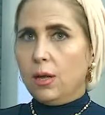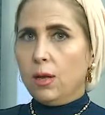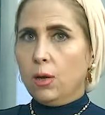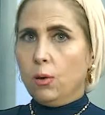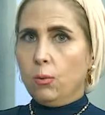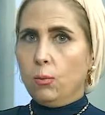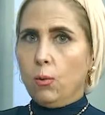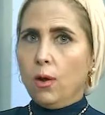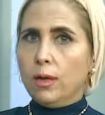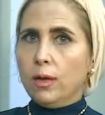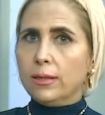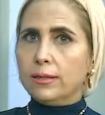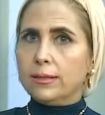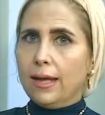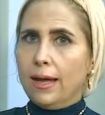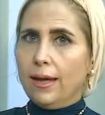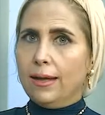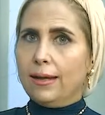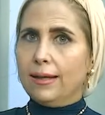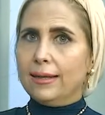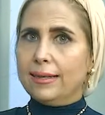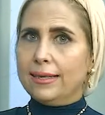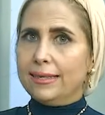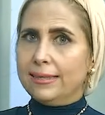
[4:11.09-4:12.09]
وقلنا
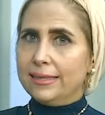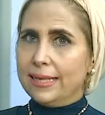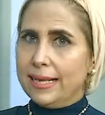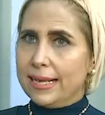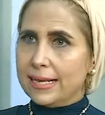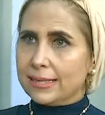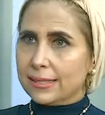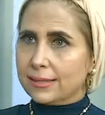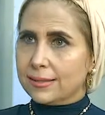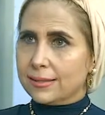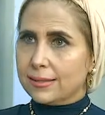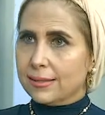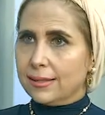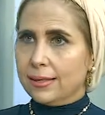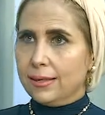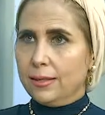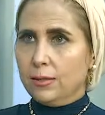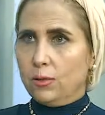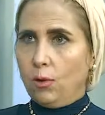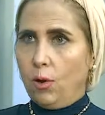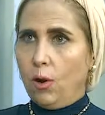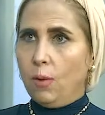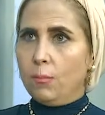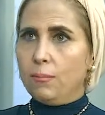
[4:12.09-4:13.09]
للناس ان
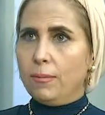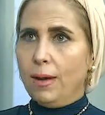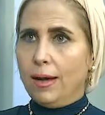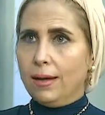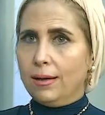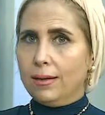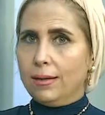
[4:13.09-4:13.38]
هم